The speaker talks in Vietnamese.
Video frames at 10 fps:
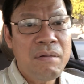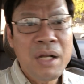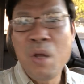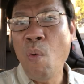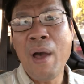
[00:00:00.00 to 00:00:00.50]

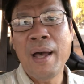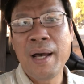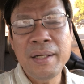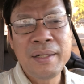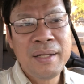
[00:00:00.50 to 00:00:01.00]
đi qua
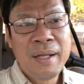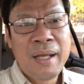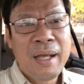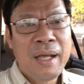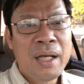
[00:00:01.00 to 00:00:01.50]
hết
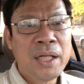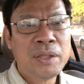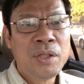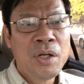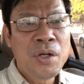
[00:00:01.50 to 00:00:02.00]
à,
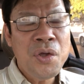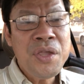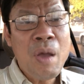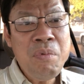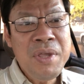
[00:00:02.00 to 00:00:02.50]
nó
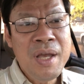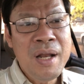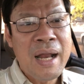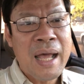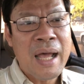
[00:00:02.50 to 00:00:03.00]
giống như
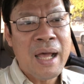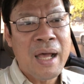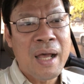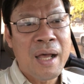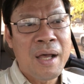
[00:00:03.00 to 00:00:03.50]

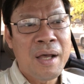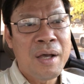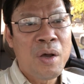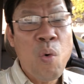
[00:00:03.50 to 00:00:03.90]
là